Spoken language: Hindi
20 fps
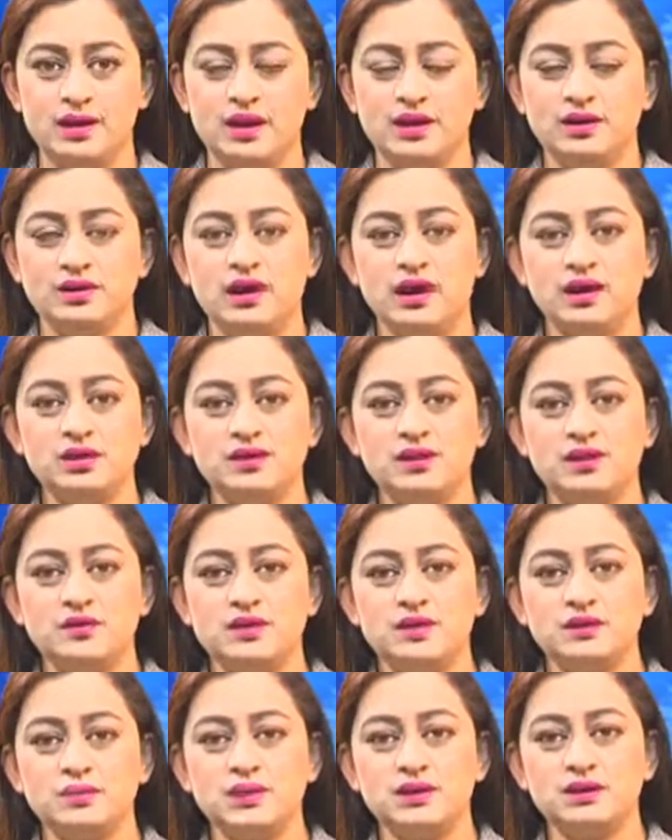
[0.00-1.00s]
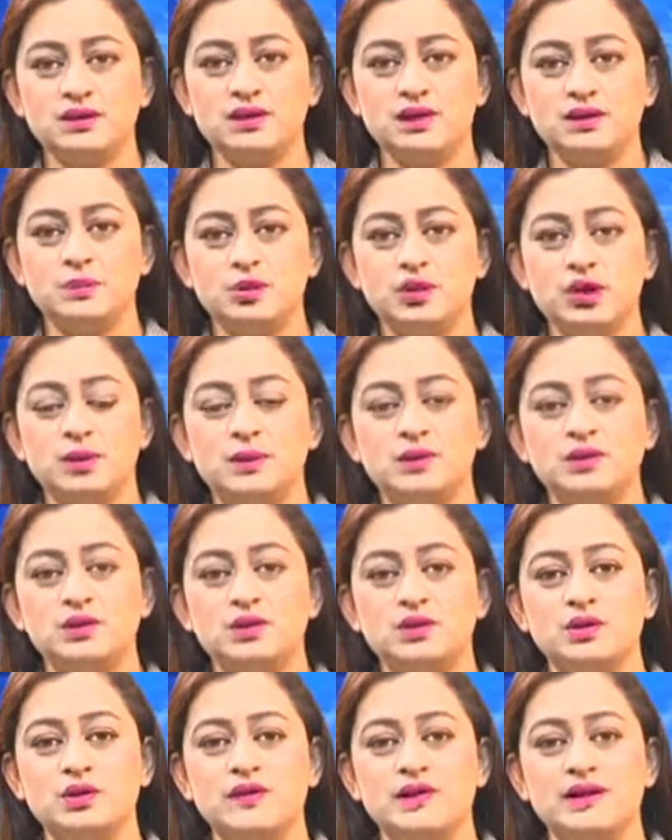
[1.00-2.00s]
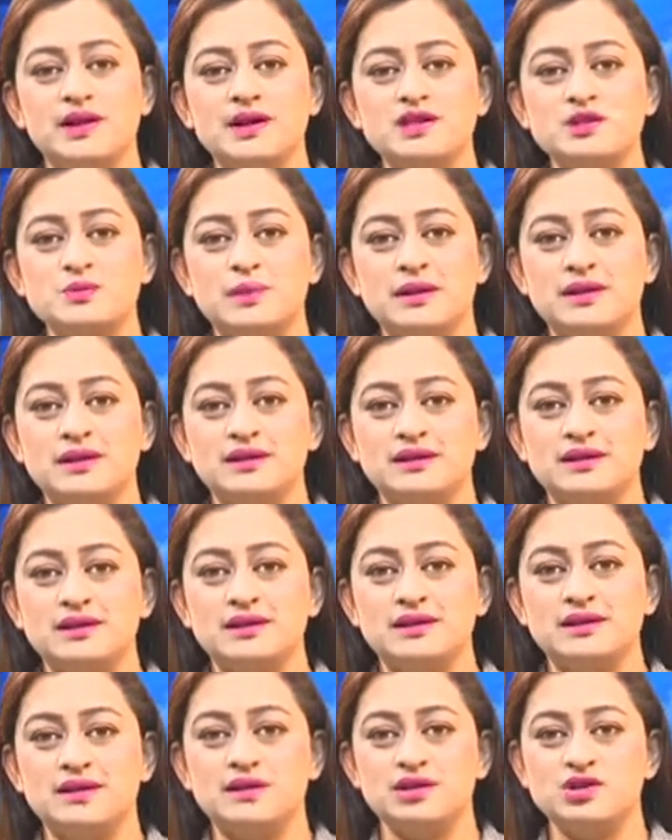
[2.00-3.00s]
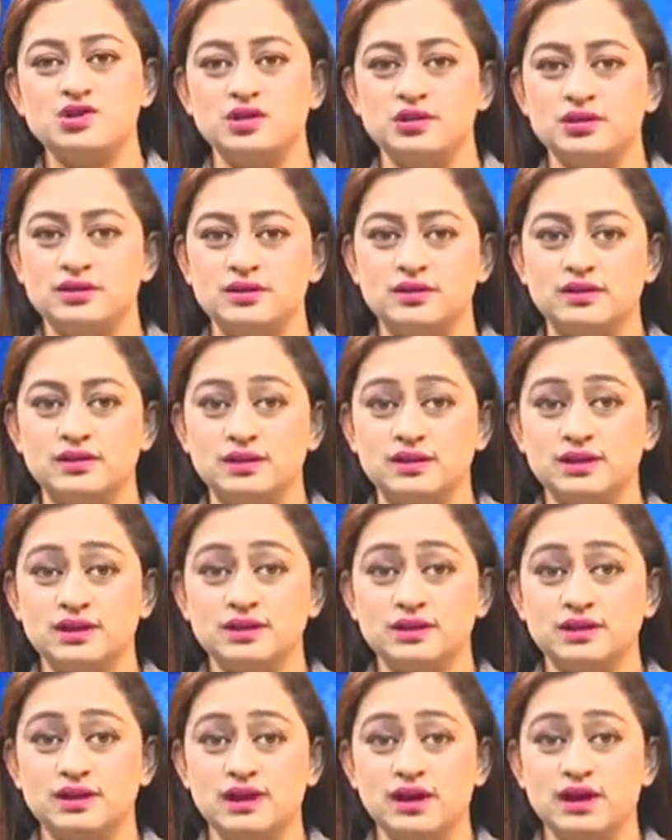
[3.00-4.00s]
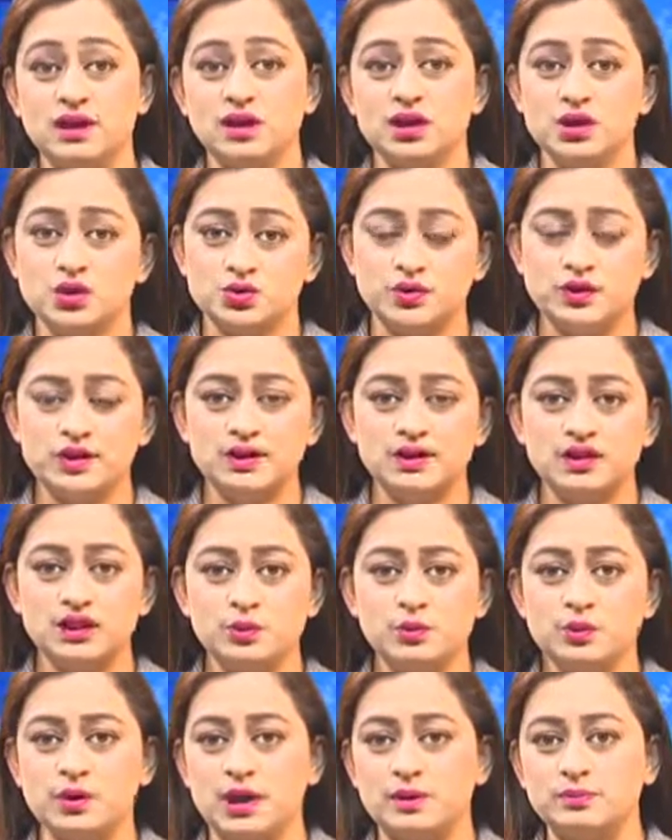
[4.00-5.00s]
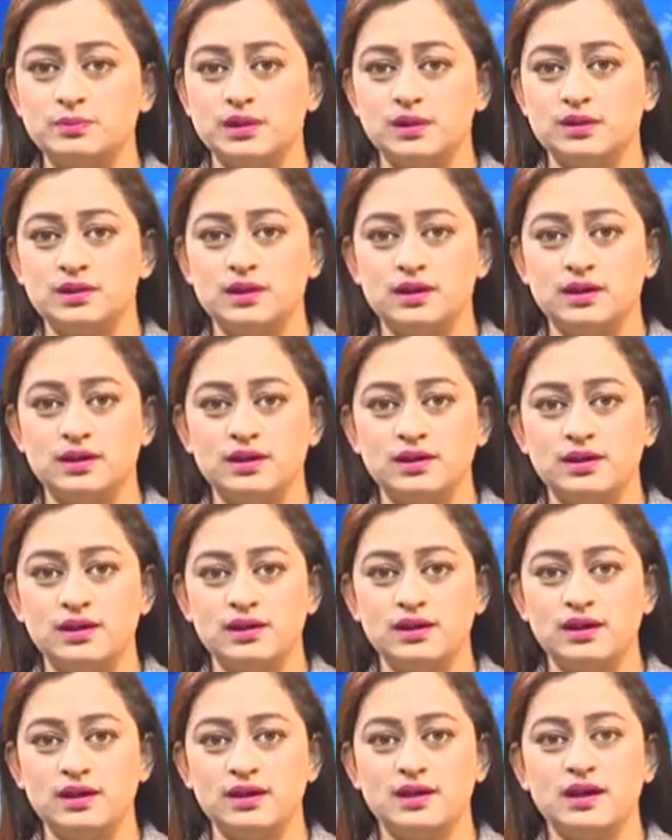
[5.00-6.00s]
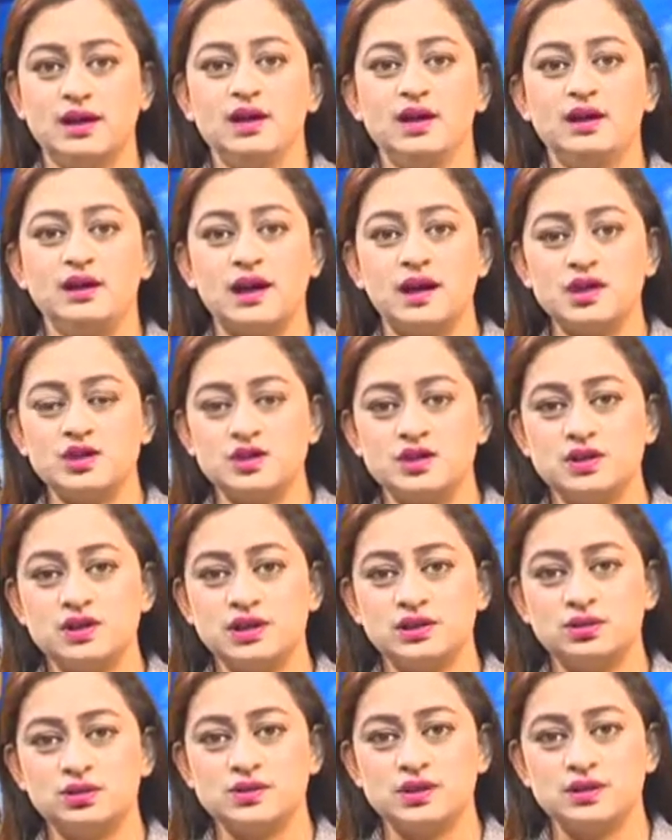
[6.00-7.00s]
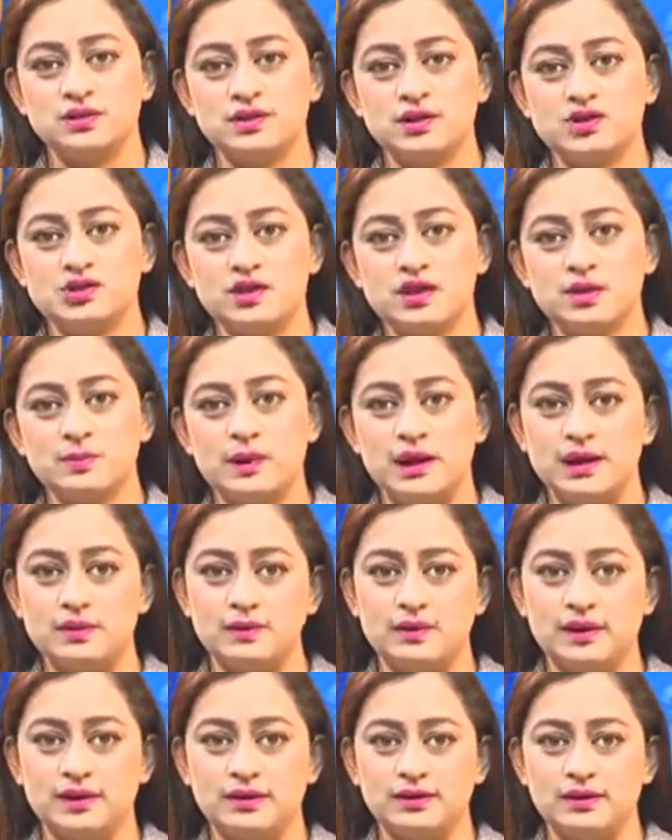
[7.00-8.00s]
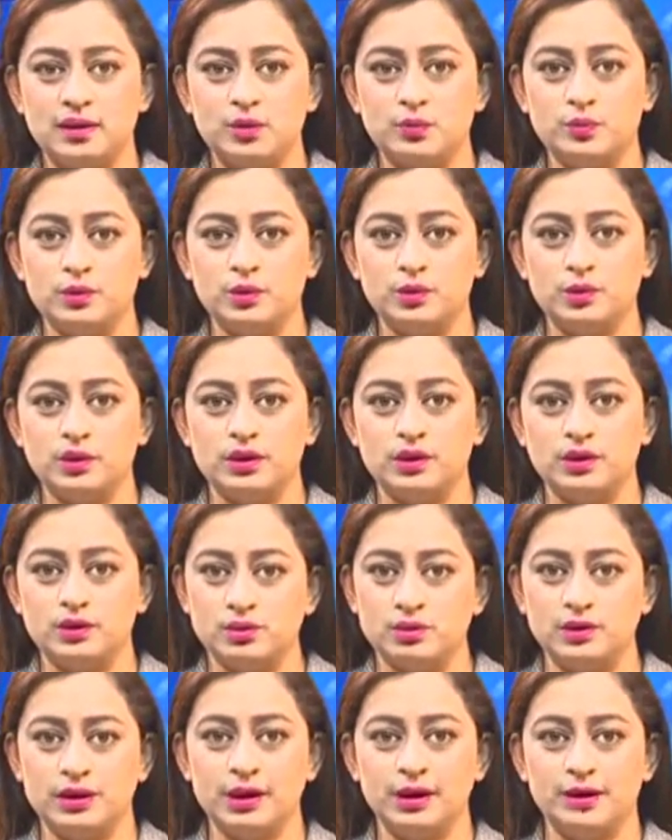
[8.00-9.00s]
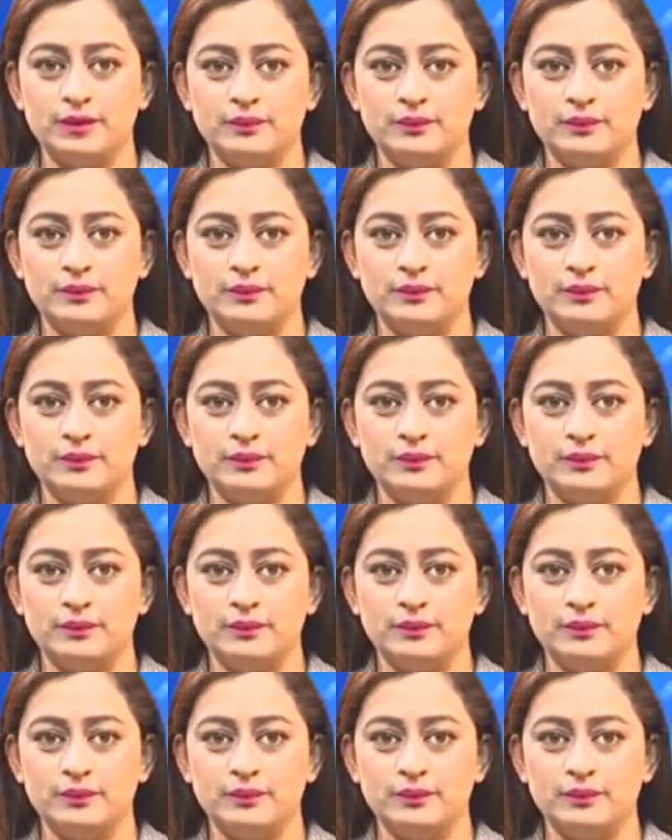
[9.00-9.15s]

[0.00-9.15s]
केंद्रीय वित्त मंत्री ने मुख्यमंत्री को विकास में गति के लिए शीघ्र निधि तथा स्वीकृति प्राप्त करने के लिए राष्ट्रीय अधोसंरचना पाइपलाइन का उपयोग करने को कहा